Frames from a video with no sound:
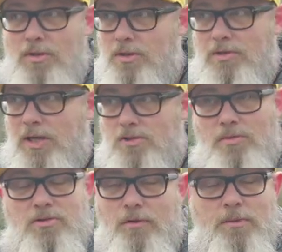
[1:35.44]
Äh, kann ich zum
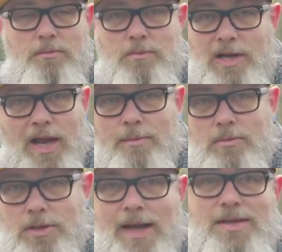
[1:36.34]
Beispiel auf einem Leim
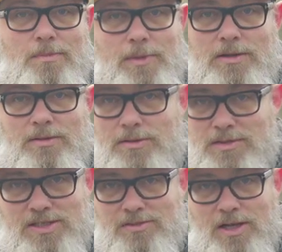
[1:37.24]
gar nicht machen.
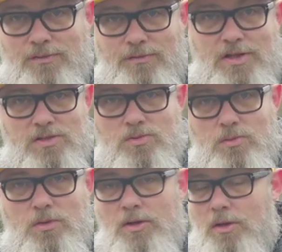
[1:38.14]
Der ist hier halt viel
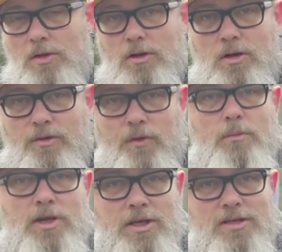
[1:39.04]
zu äh,
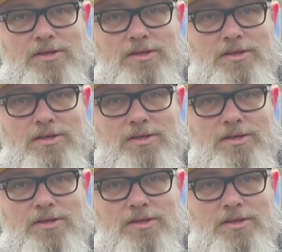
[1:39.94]
wobbelig,